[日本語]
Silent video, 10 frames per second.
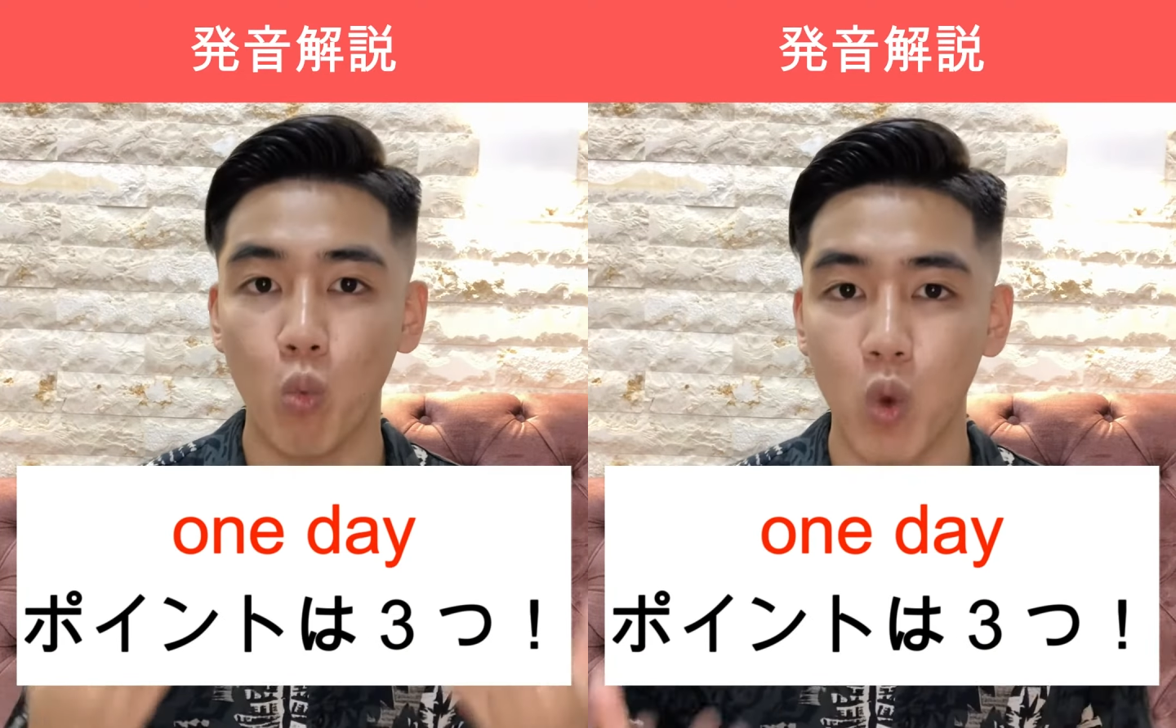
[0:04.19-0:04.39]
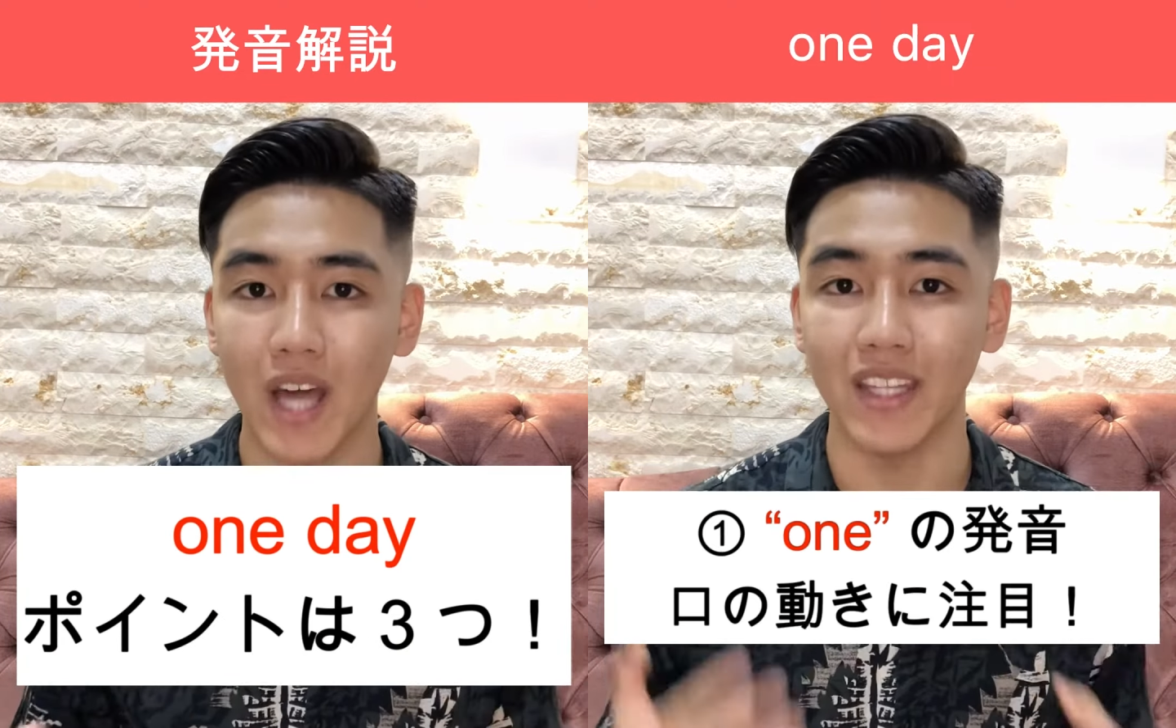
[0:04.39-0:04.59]

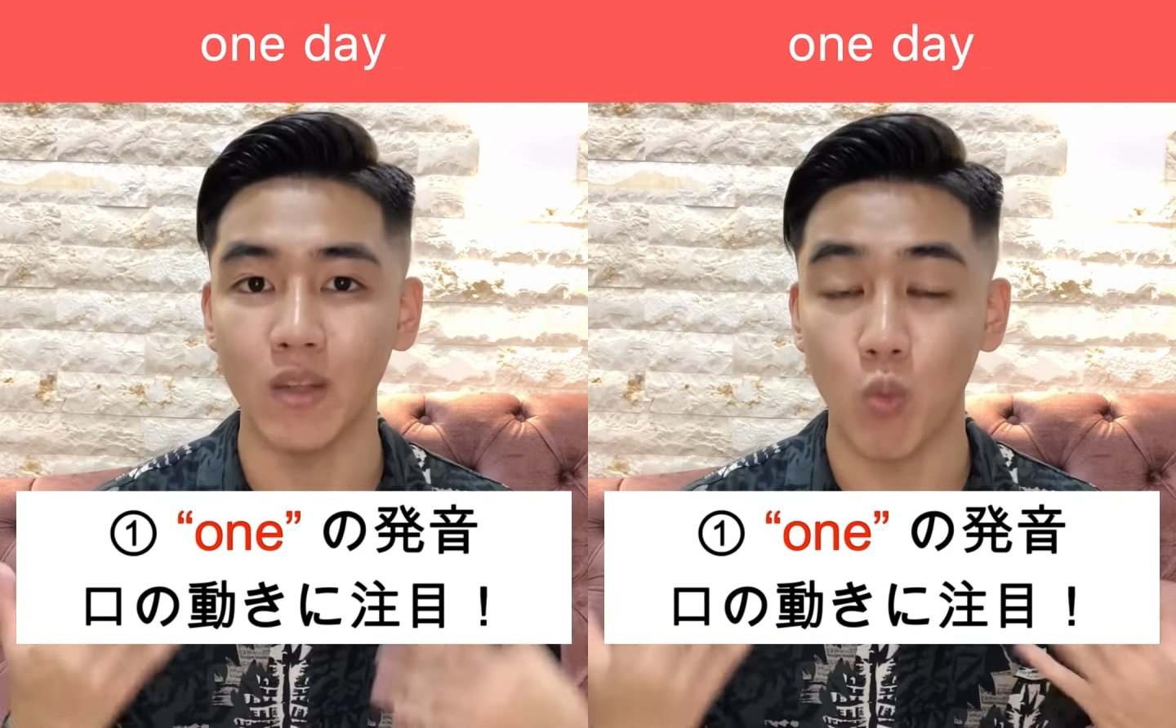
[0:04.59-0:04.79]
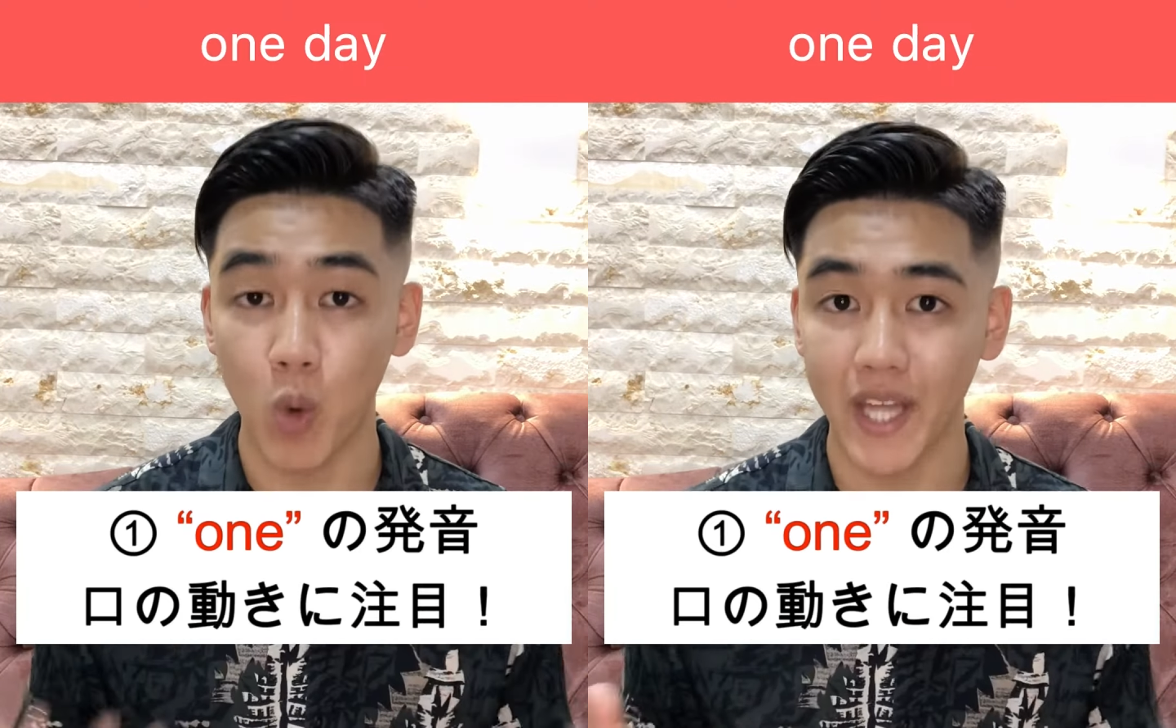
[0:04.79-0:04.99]
one
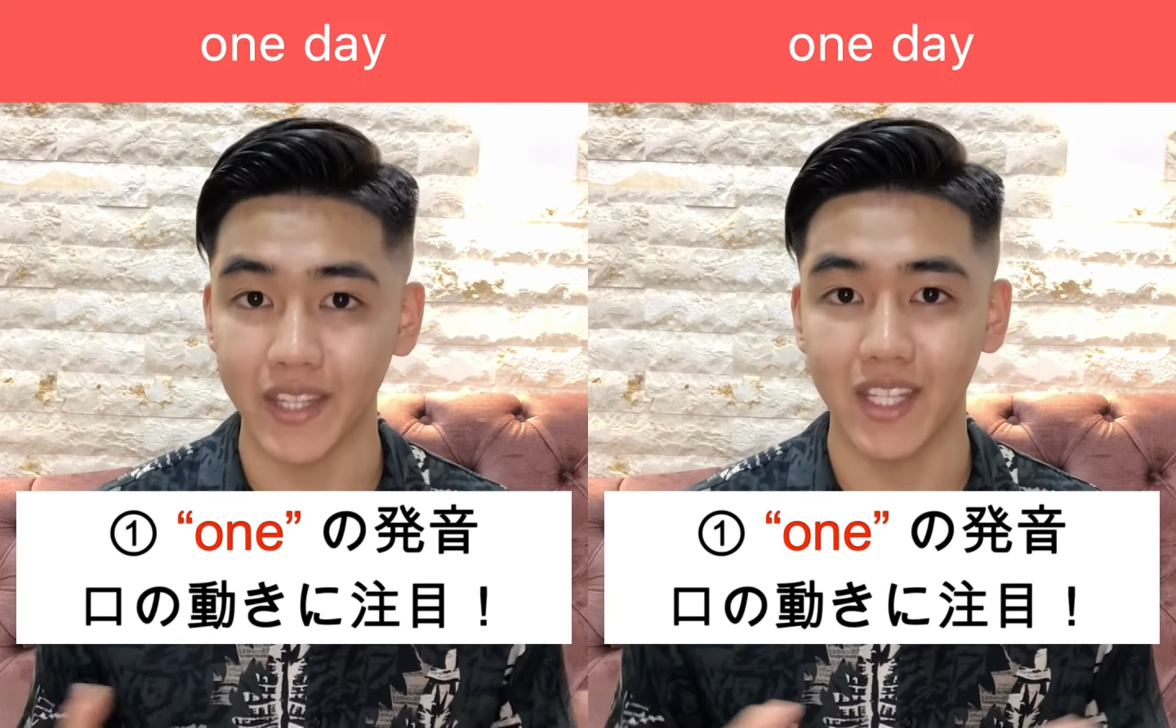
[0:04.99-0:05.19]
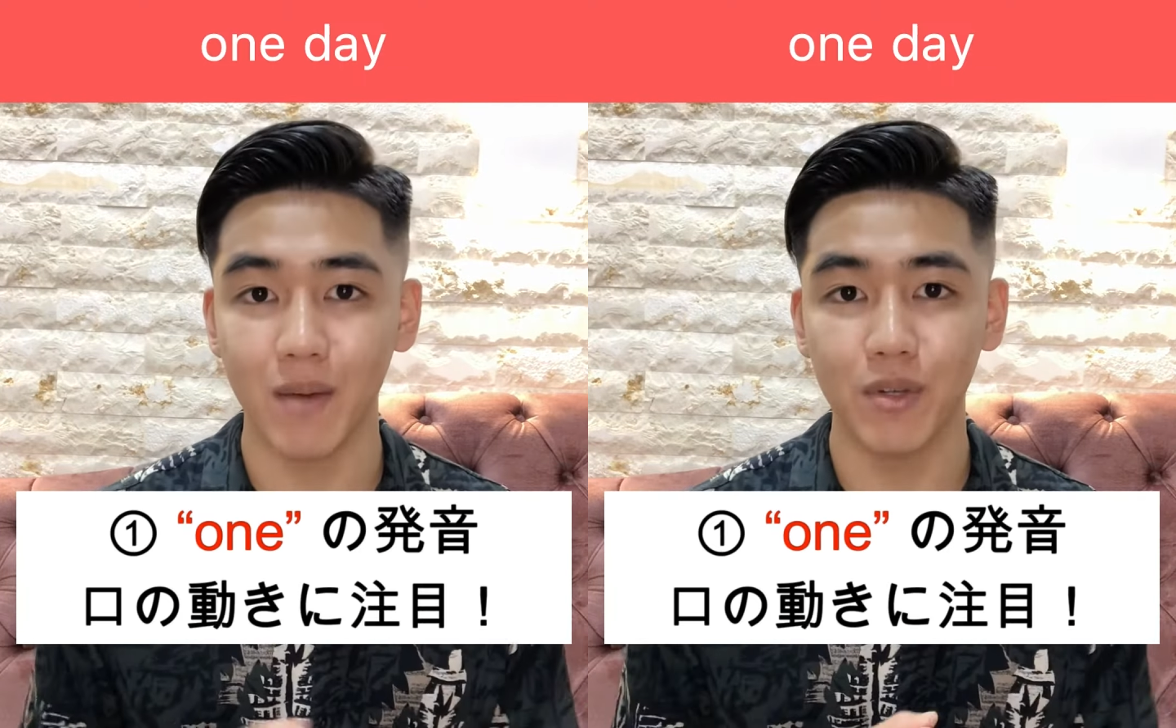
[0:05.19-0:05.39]

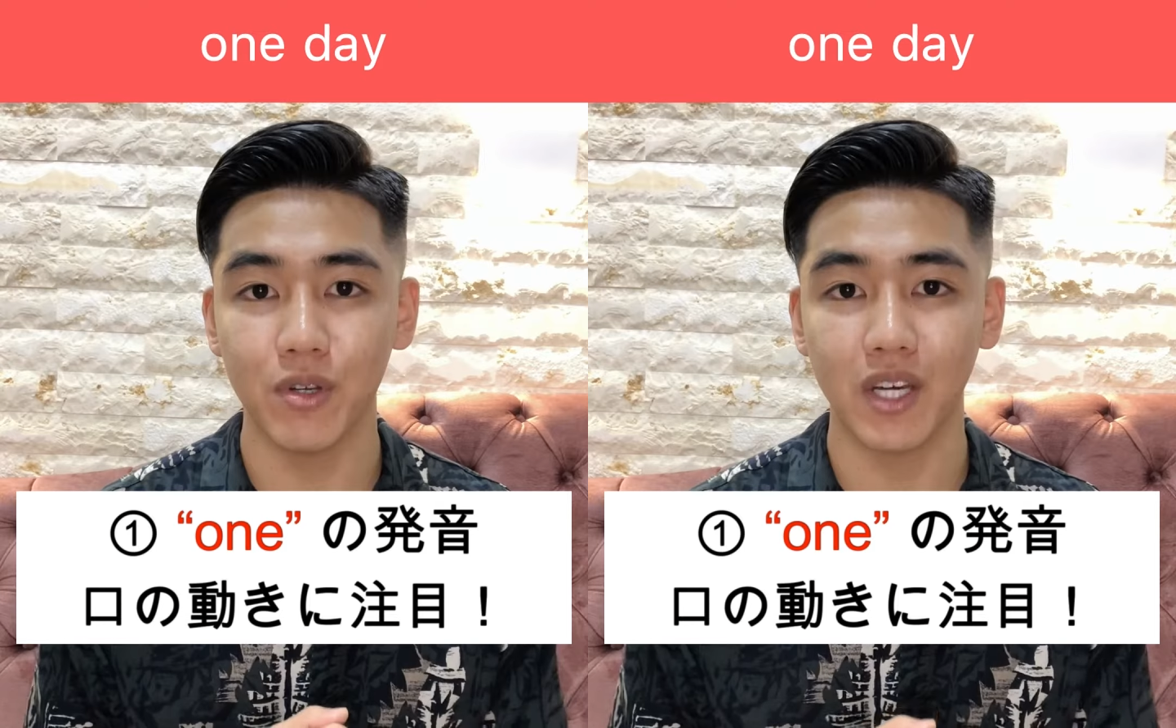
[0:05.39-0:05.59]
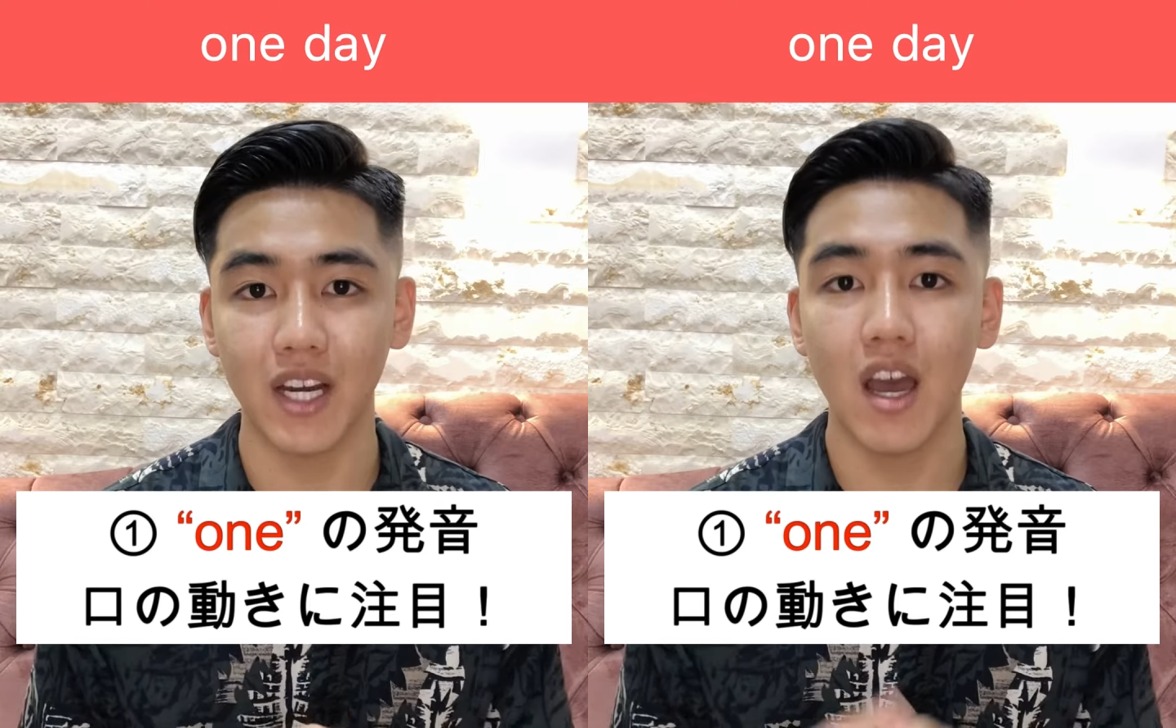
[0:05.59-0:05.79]
one
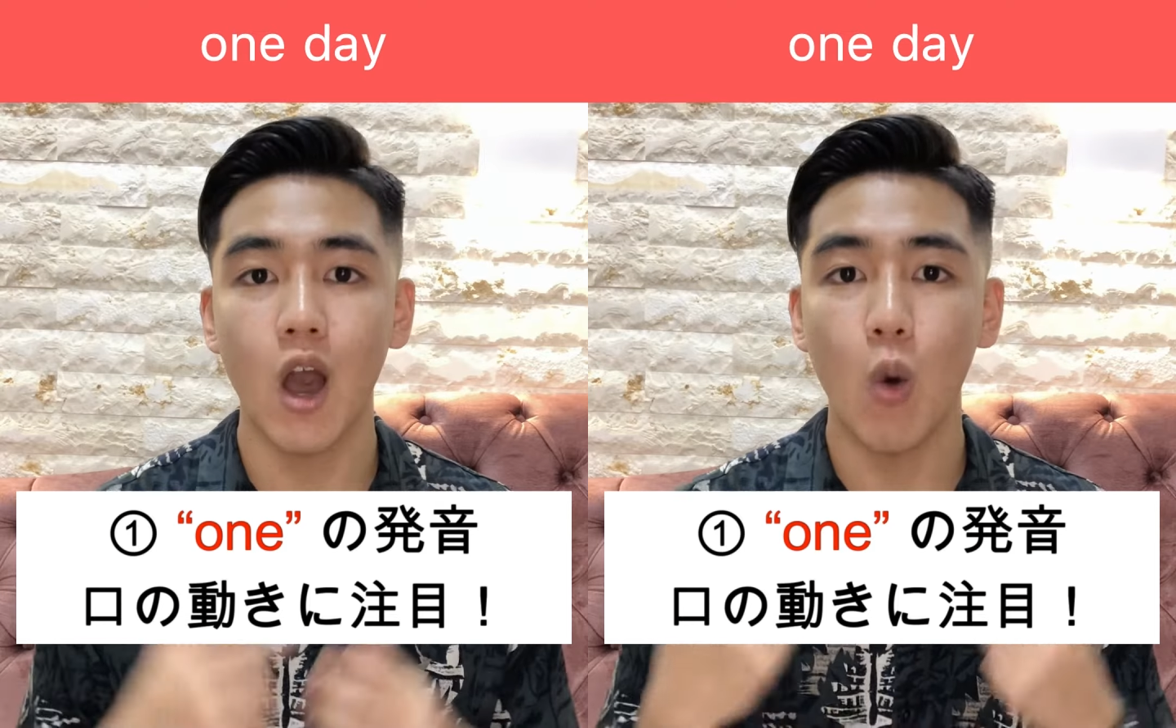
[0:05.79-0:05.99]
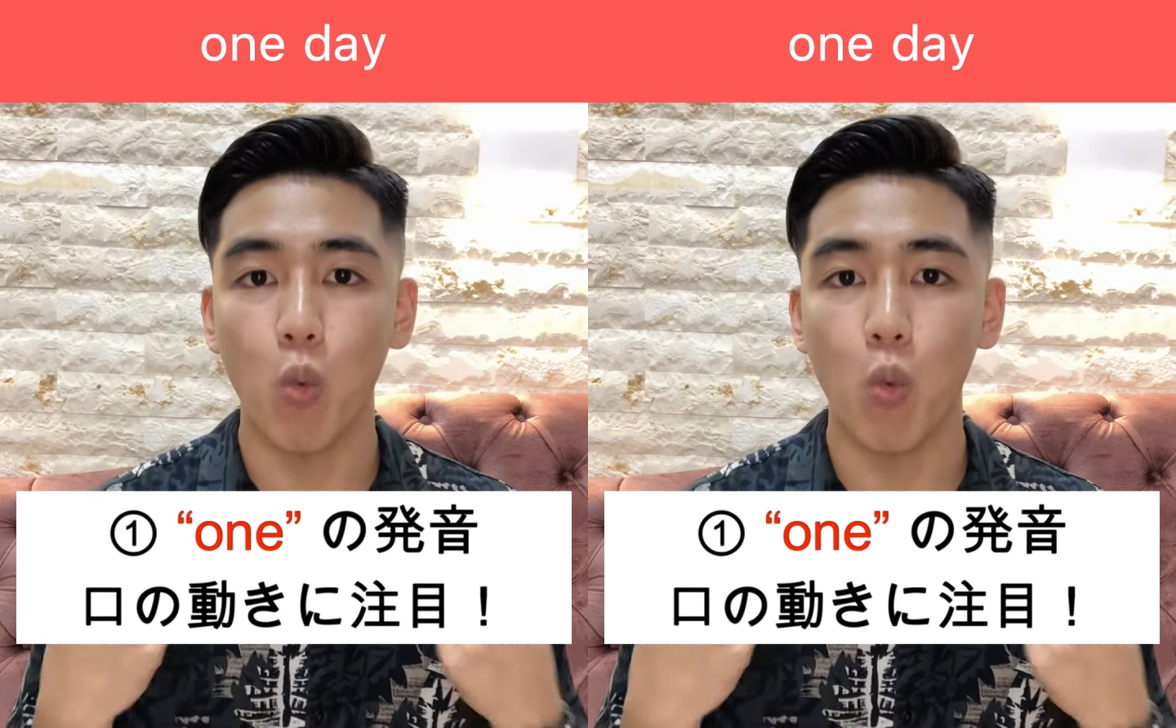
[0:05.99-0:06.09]
W から